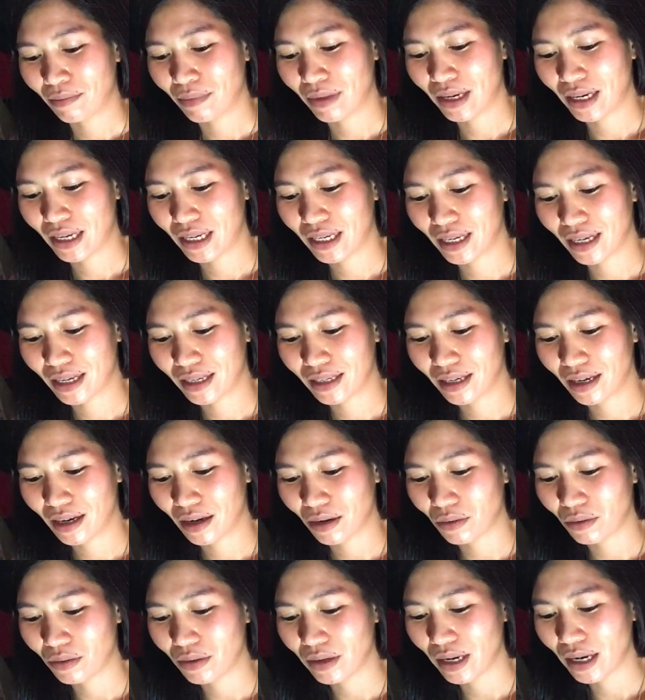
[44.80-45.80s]
Binigyan
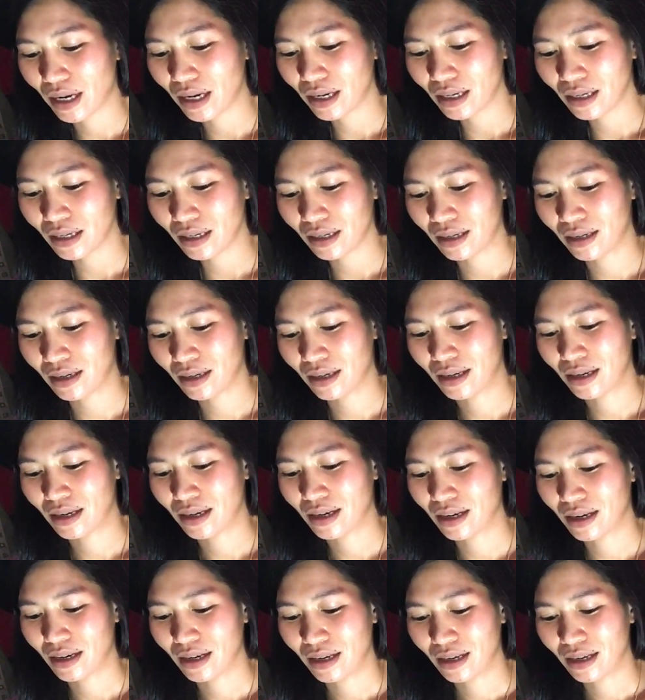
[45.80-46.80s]
niya ako ng
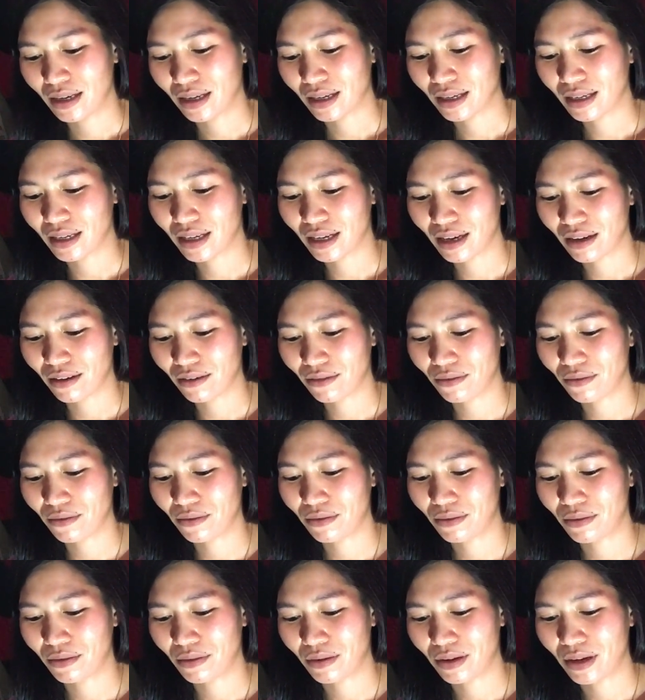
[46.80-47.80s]
gift.
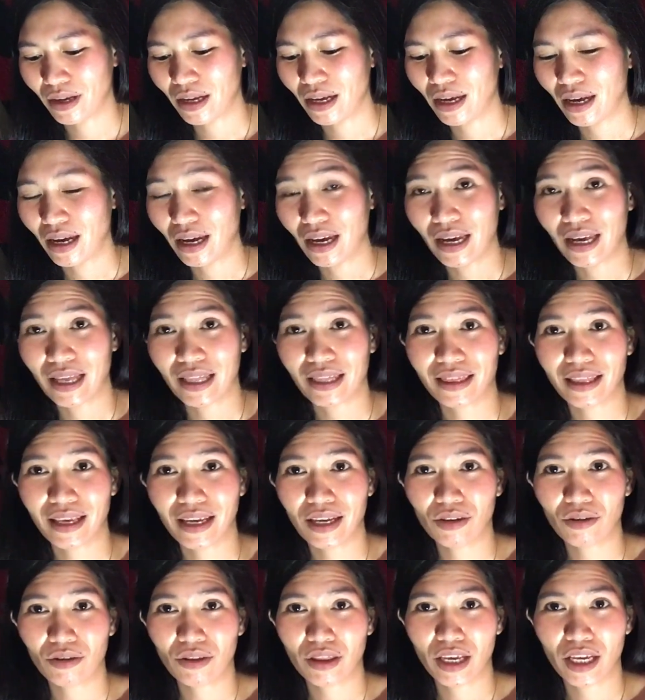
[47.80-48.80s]

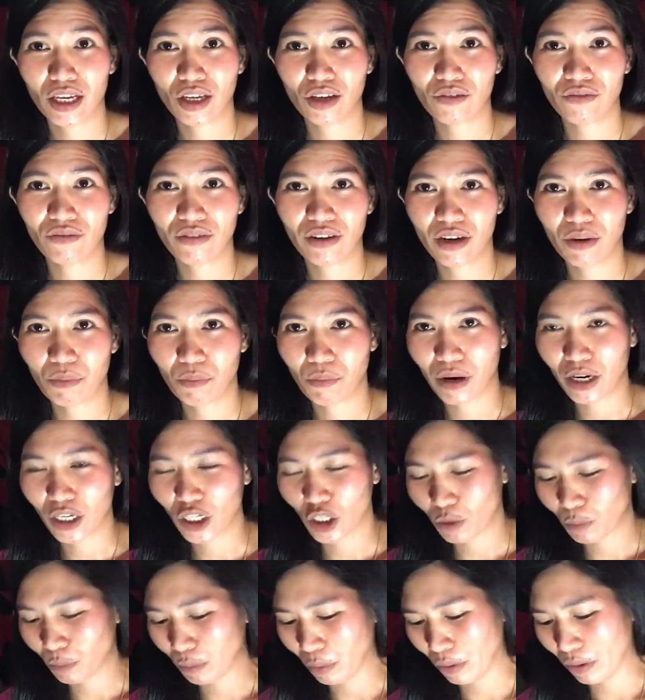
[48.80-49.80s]
Thank you, thank you very
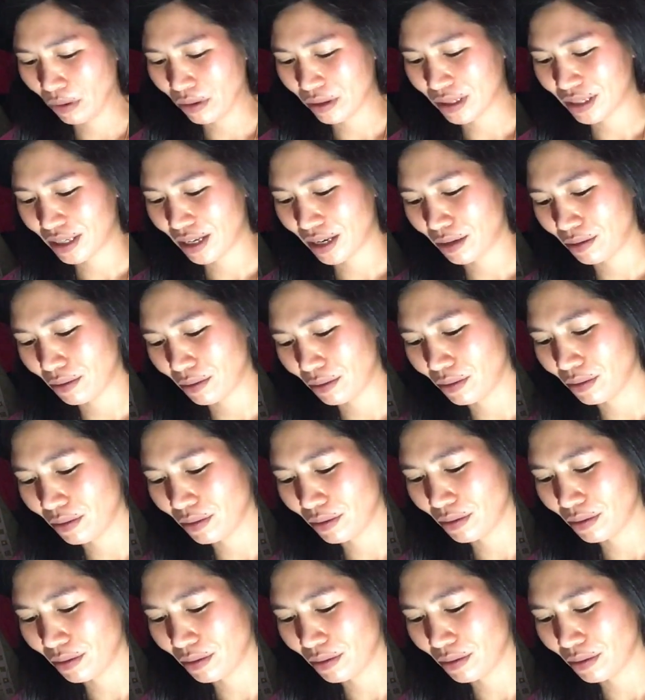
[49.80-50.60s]
much po sa'yo.